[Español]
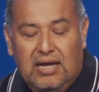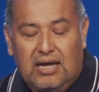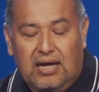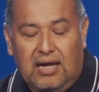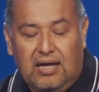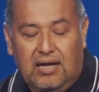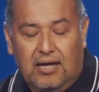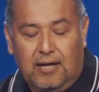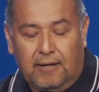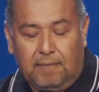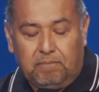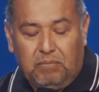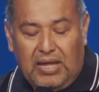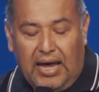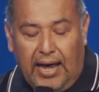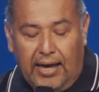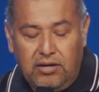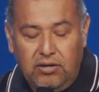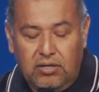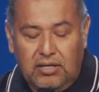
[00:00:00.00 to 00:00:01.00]
Ah,
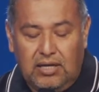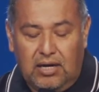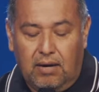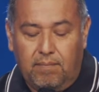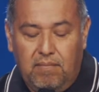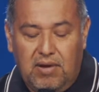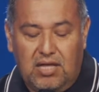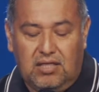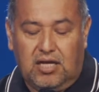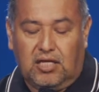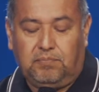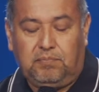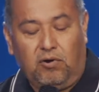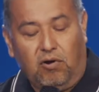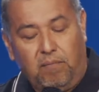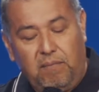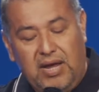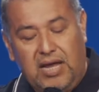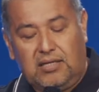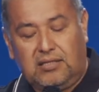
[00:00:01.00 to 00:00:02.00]
hay tremendas
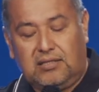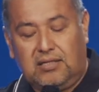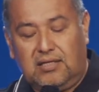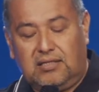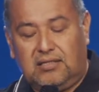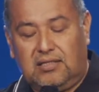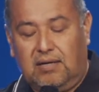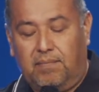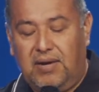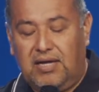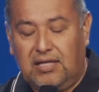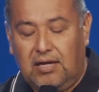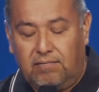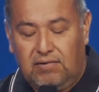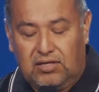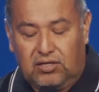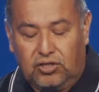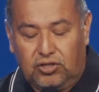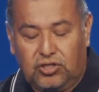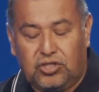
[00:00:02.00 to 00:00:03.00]
promesas, tremenda
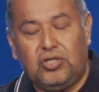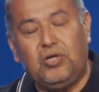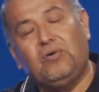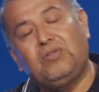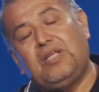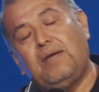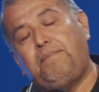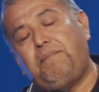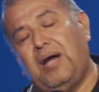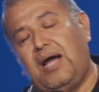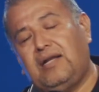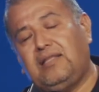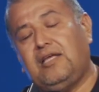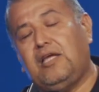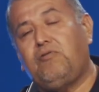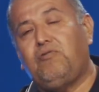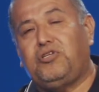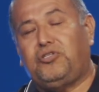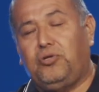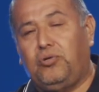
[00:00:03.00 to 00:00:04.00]
bendición de parte
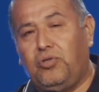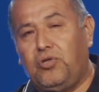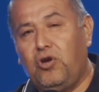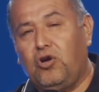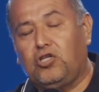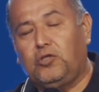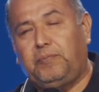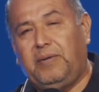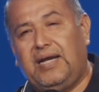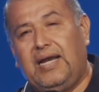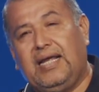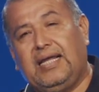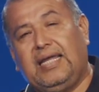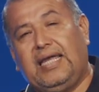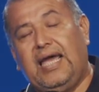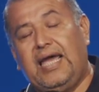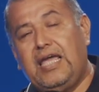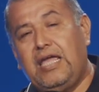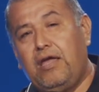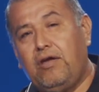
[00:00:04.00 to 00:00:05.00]
de nuestro Dios para
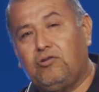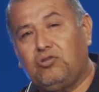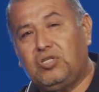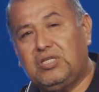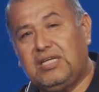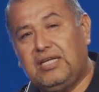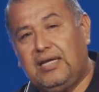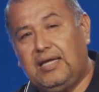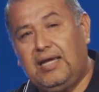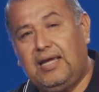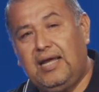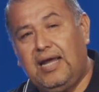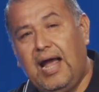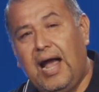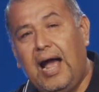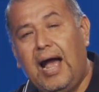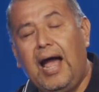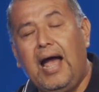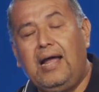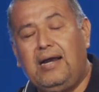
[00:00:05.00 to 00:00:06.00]
aquellos que
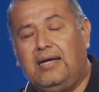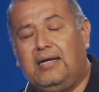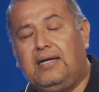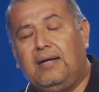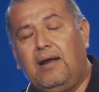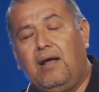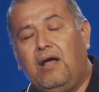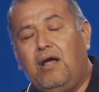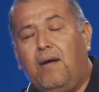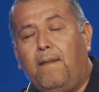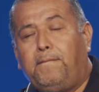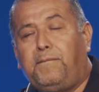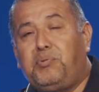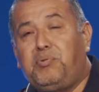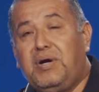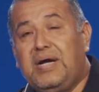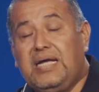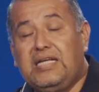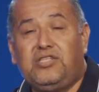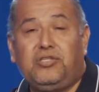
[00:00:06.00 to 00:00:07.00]
han
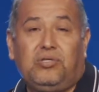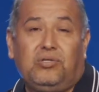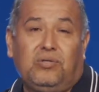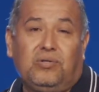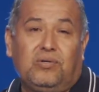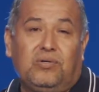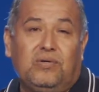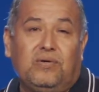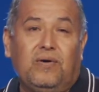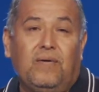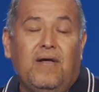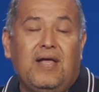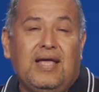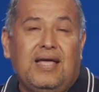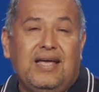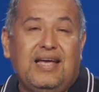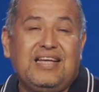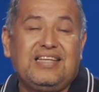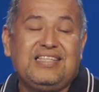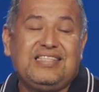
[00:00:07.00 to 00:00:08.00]
puesto
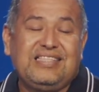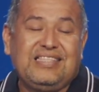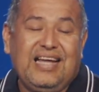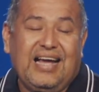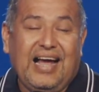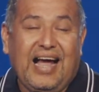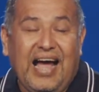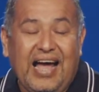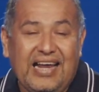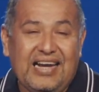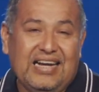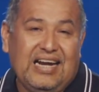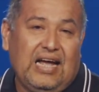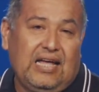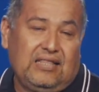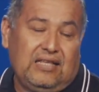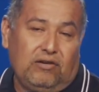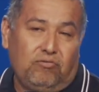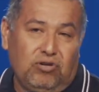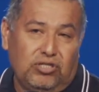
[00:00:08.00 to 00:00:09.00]
esta
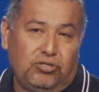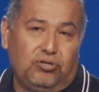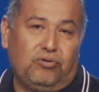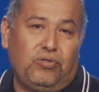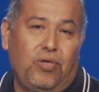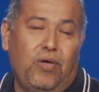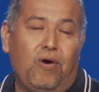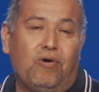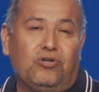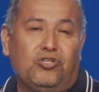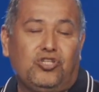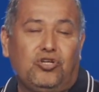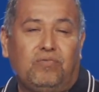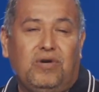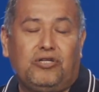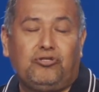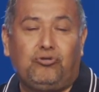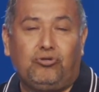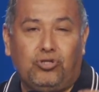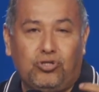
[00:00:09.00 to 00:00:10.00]
carga de nuestro Dios
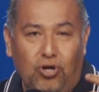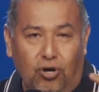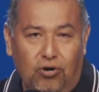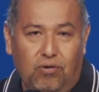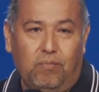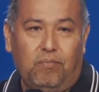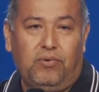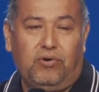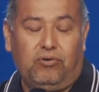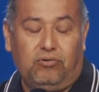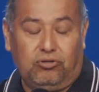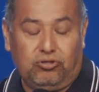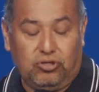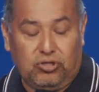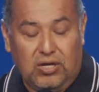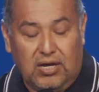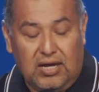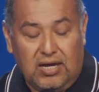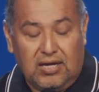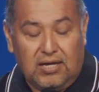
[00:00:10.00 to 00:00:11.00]
sobre sus hombros.
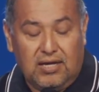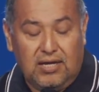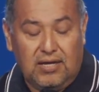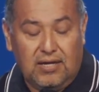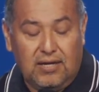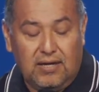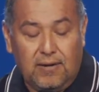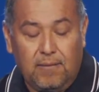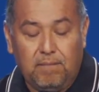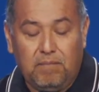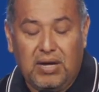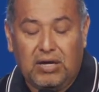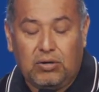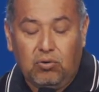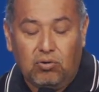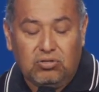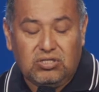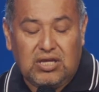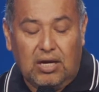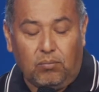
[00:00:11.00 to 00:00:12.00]
Y me
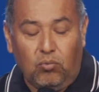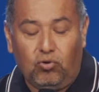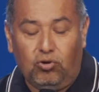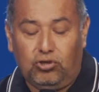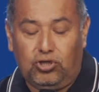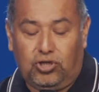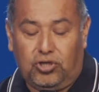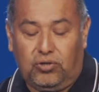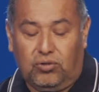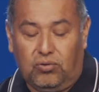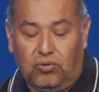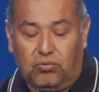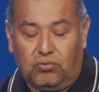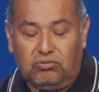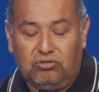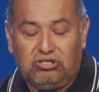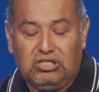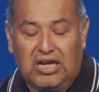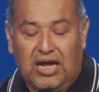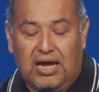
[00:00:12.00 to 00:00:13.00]
gusta mucho
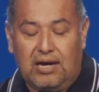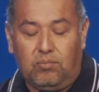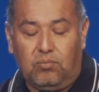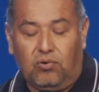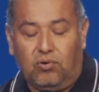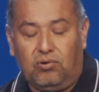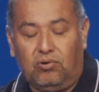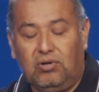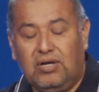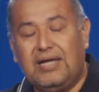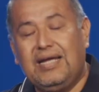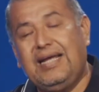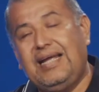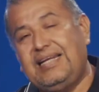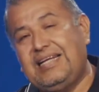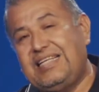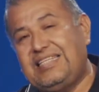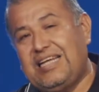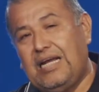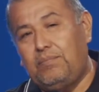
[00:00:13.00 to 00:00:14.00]
un salmo,
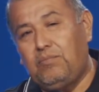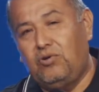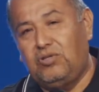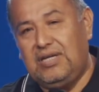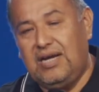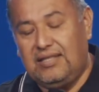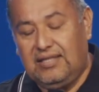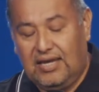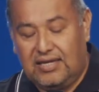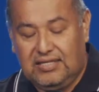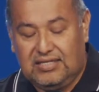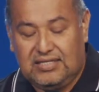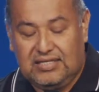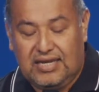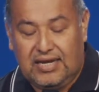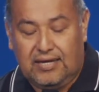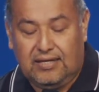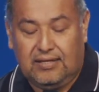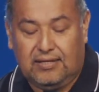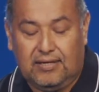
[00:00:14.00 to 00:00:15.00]
en el Salmo
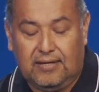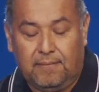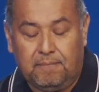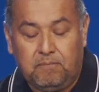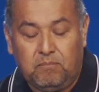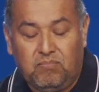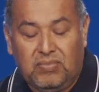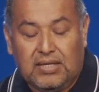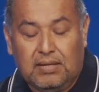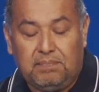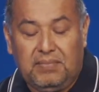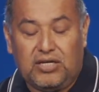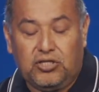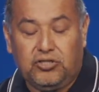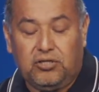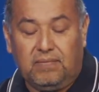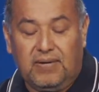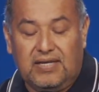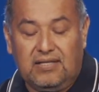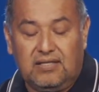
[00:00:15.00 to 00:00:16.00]
37,
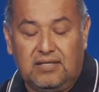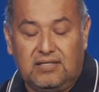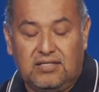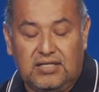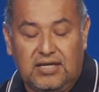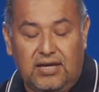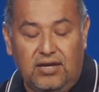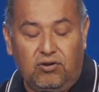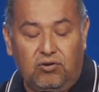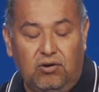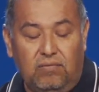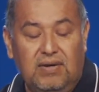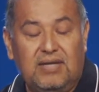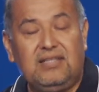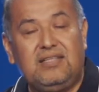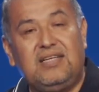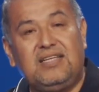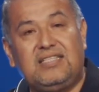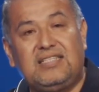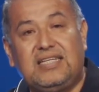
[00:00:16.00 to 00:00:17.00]
verso 25 y
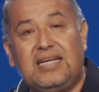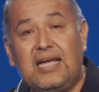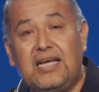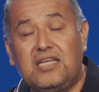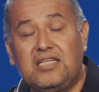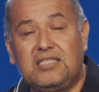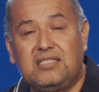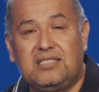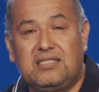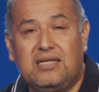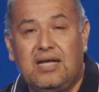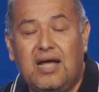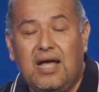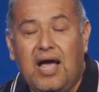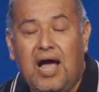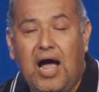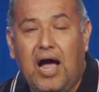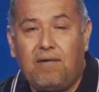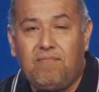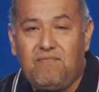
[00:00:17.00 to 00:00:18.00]
26,
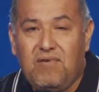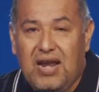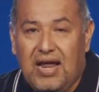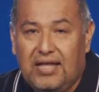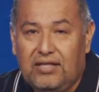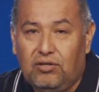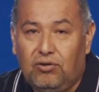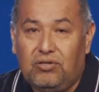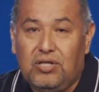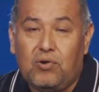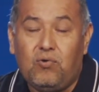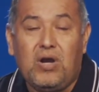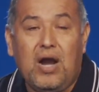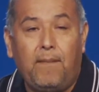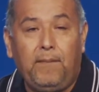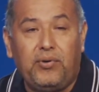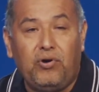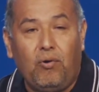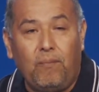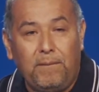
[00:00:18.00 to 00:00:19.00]
hablando de
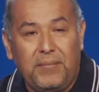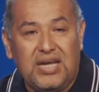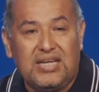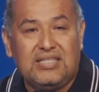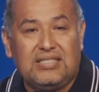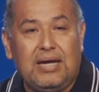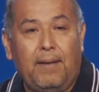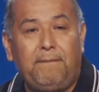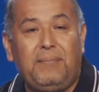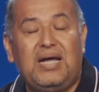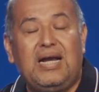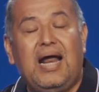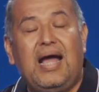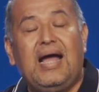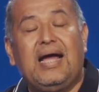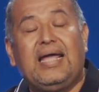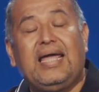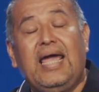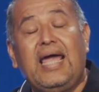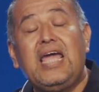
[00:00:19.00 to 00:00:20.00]
una promesa para
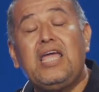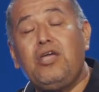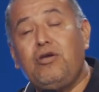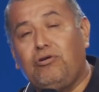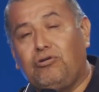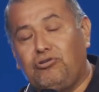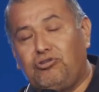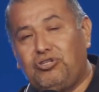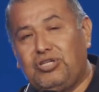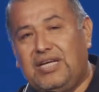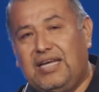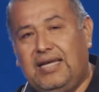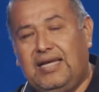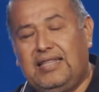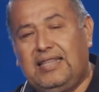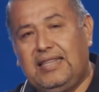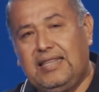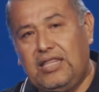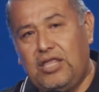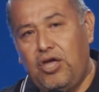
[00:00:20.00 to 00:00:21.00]
aquellos
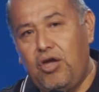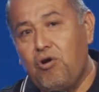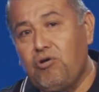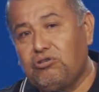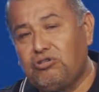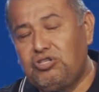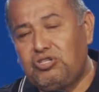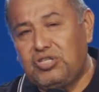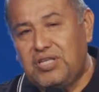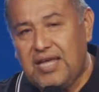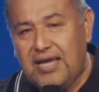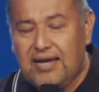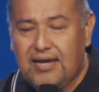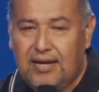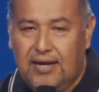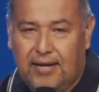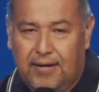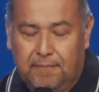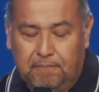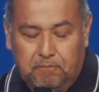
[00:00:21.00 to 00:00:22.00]
que Dios
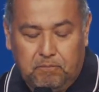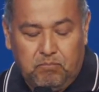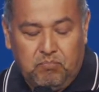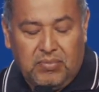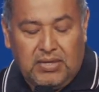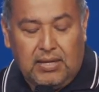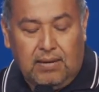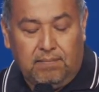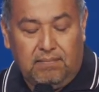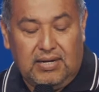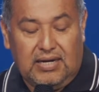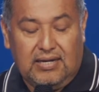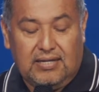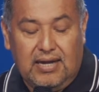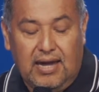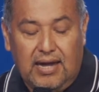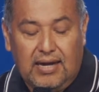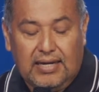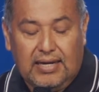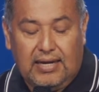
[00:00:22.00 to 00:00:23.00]
tiene,
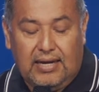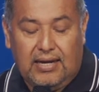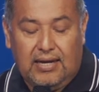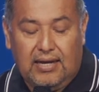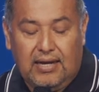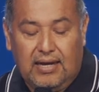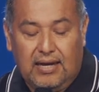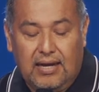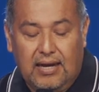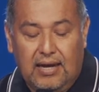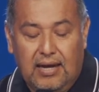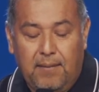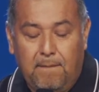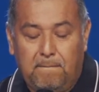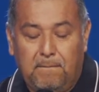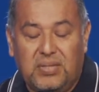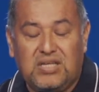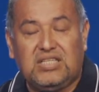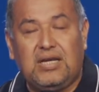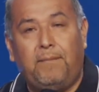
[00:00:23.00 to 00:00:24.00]
¿verdad?
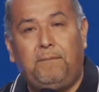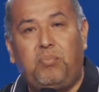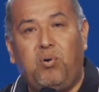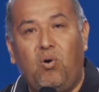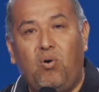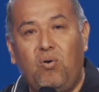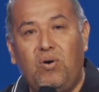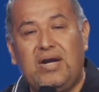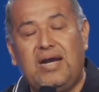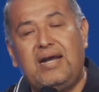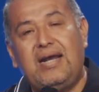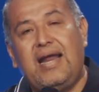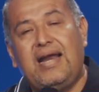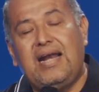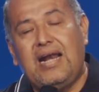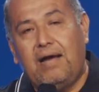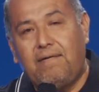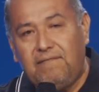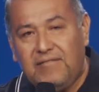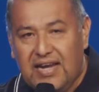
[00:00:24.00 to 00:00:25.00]
Que se ponen
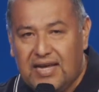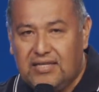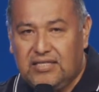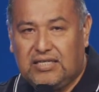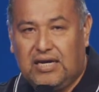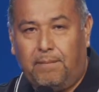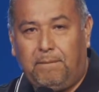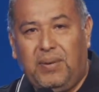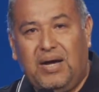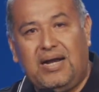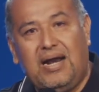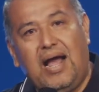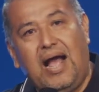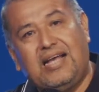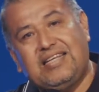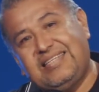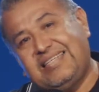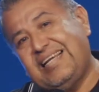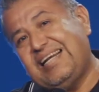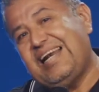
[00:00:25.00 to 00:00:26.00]
en la brecha para
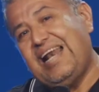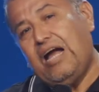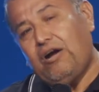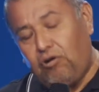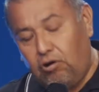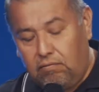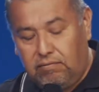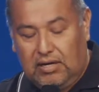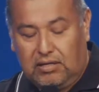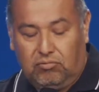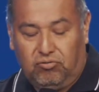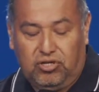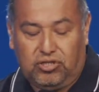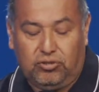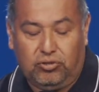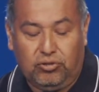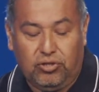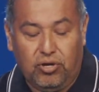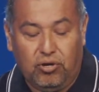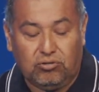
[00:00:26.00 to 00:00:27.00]
hacer la obra de
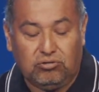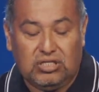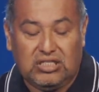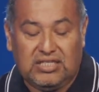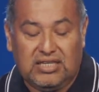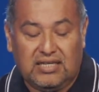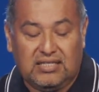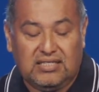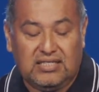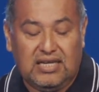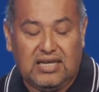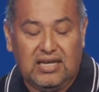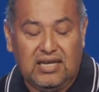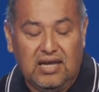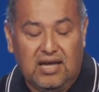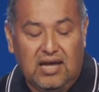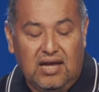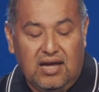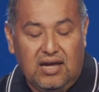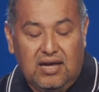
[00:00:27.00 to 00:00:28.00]
nuestro Dios. Dice
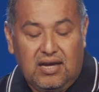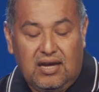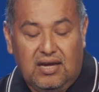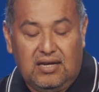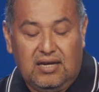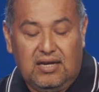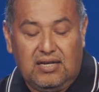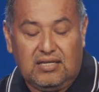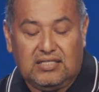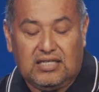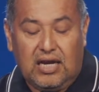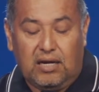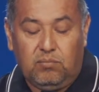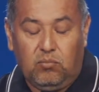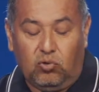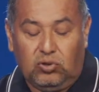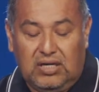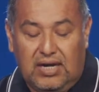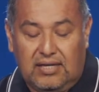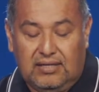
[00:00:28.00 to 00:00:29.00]
así, en el
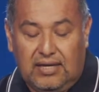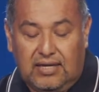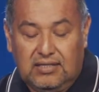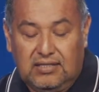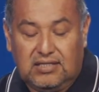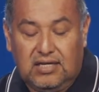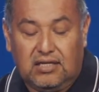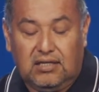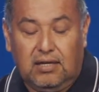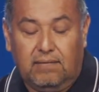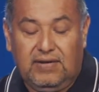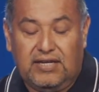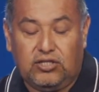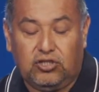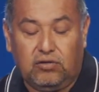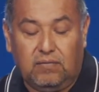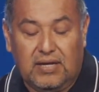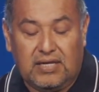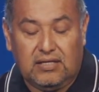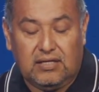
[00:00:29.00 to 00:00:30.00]
Salmo 37,
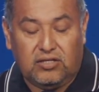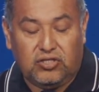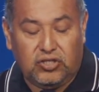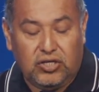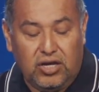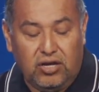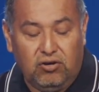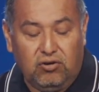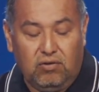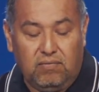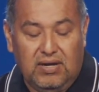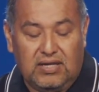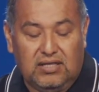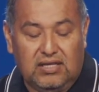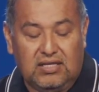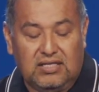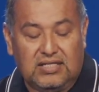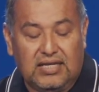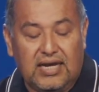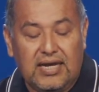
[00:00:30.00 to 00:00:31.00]
versos 25 y
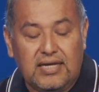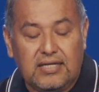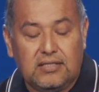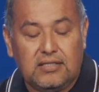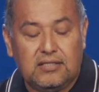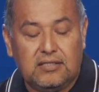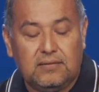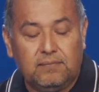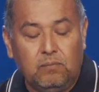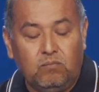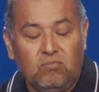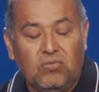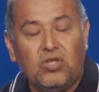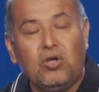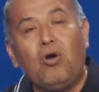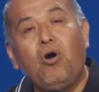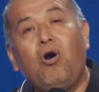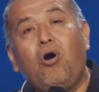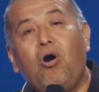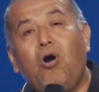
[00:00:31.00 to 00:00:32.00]
26,
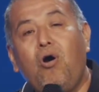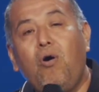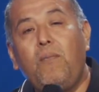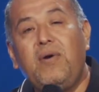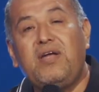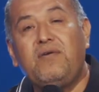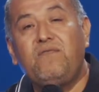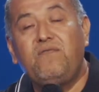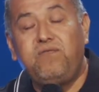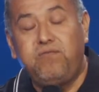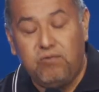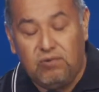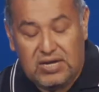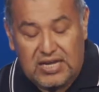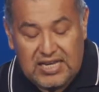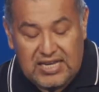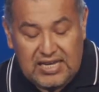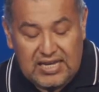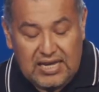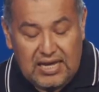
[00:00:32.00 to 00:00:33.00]
joven
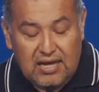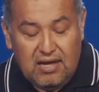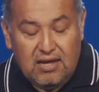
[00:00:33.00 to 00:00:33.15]
fui